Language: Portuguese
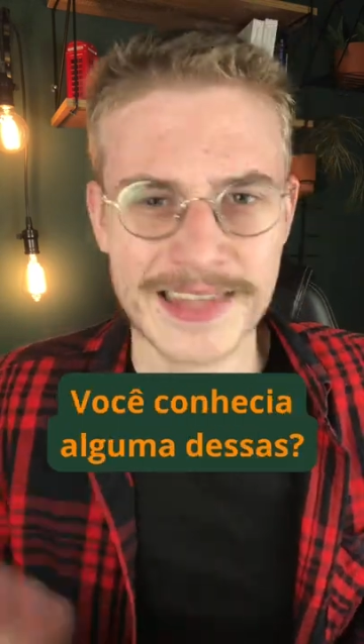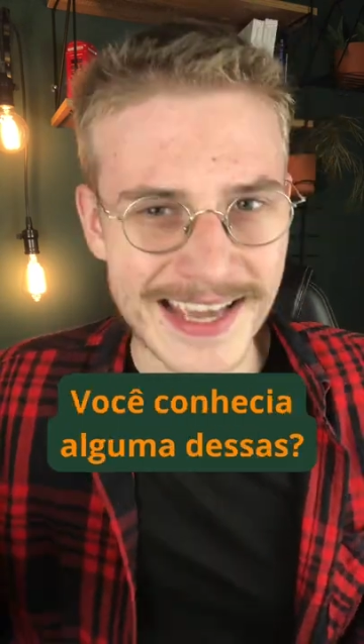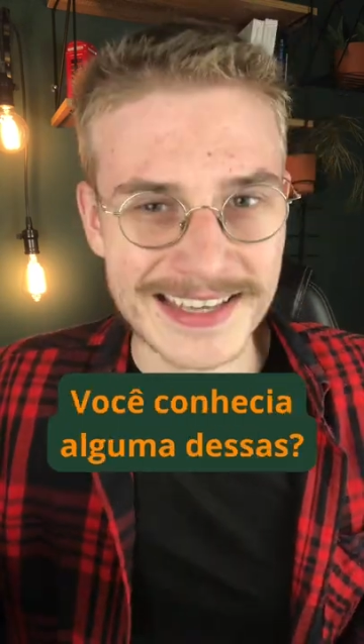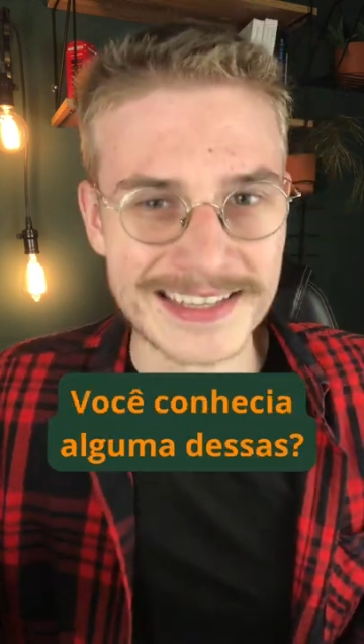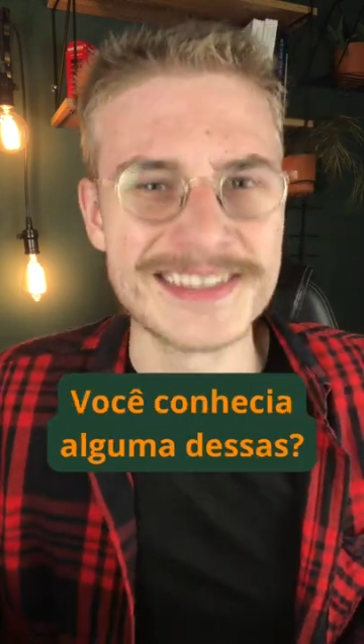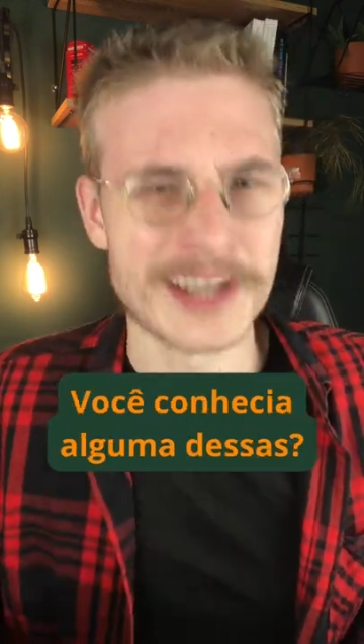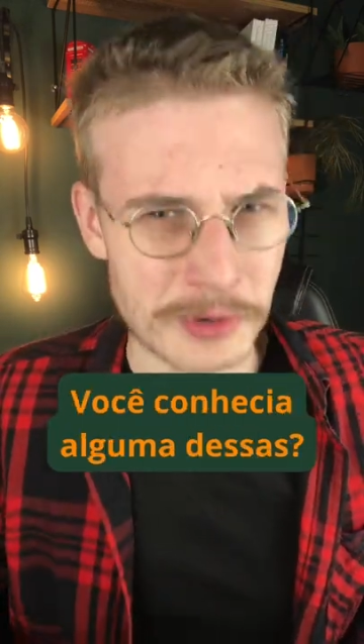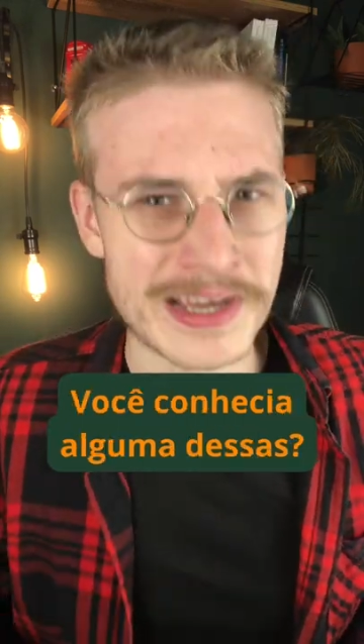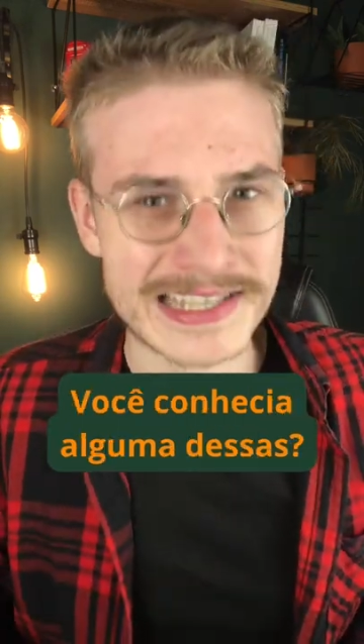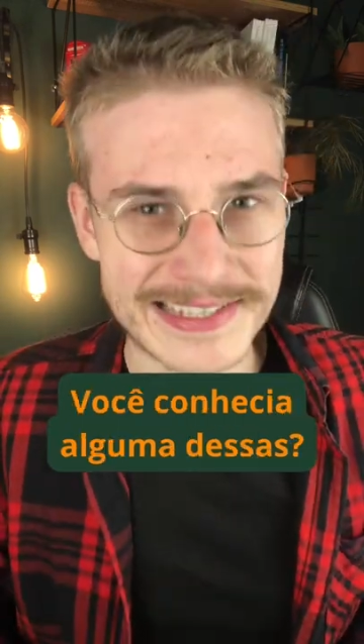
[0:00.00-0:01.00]
E aí, você
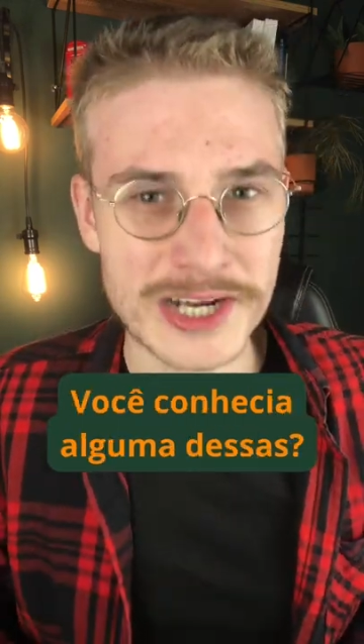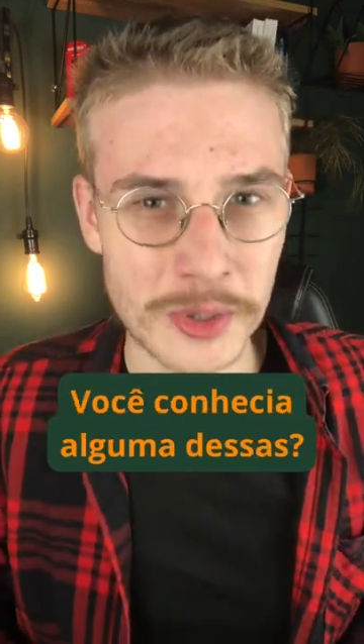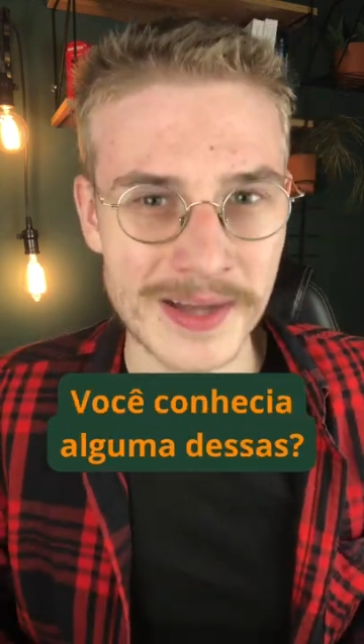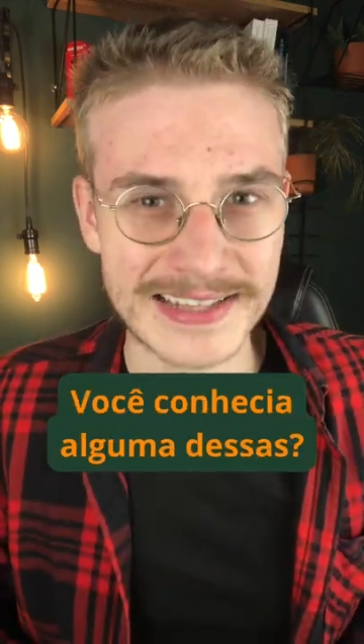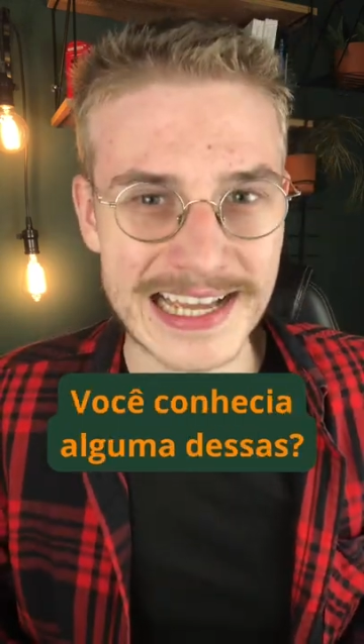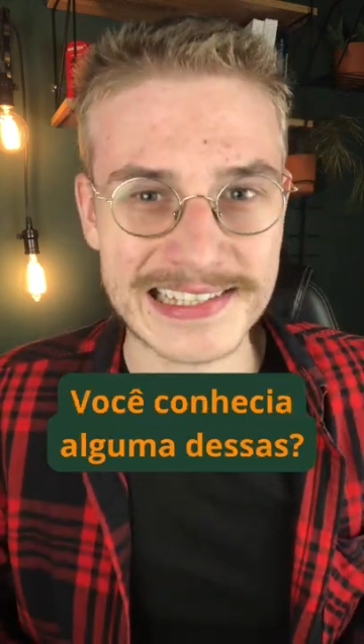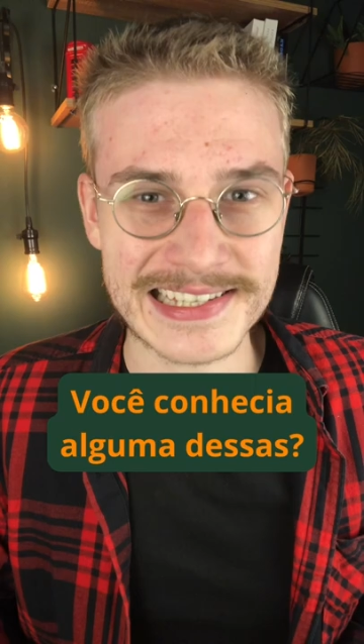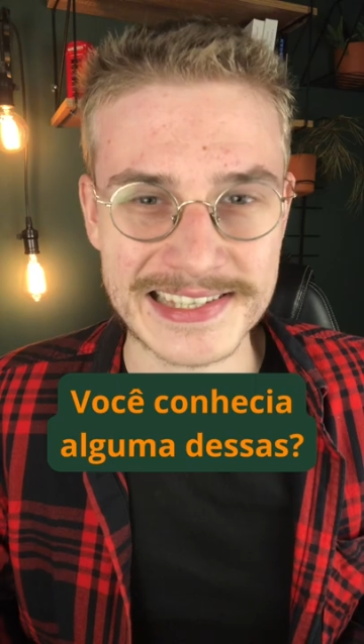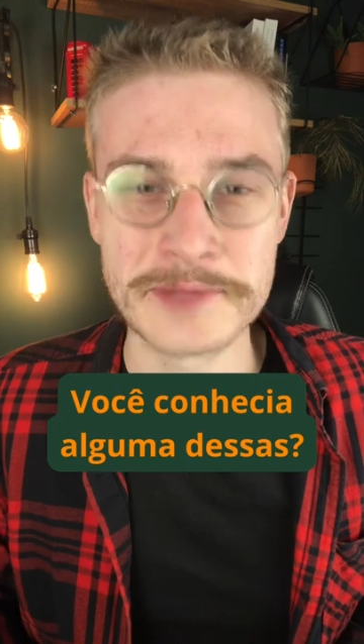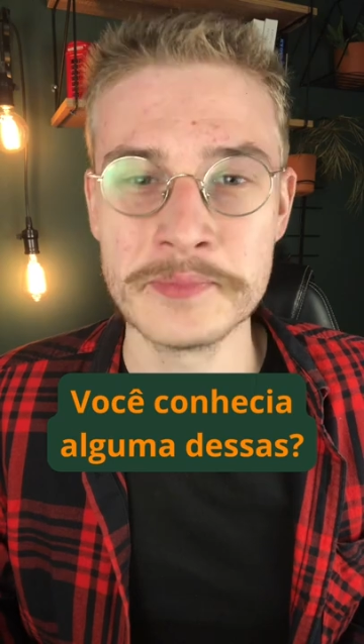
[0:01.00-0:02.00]
conhecia alguma
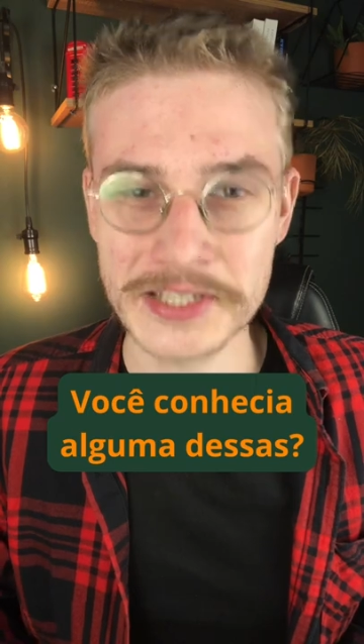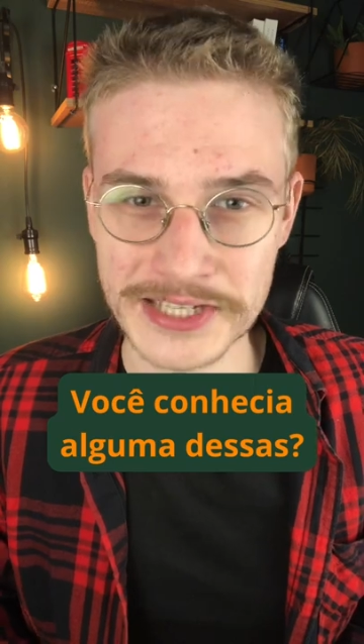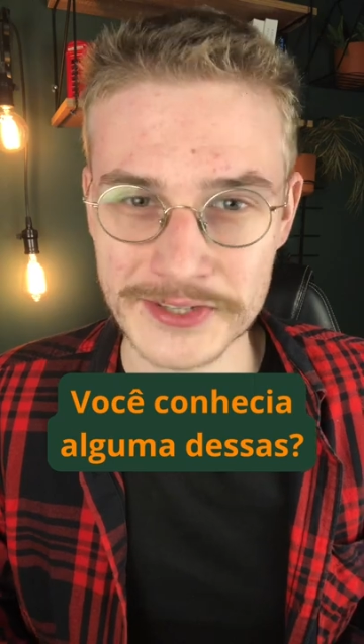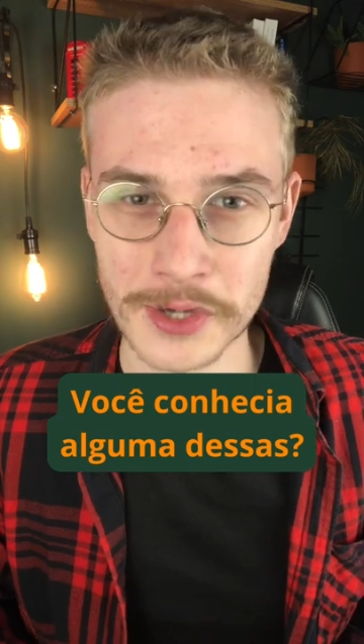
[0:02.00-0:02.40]
dessas? Me diz nos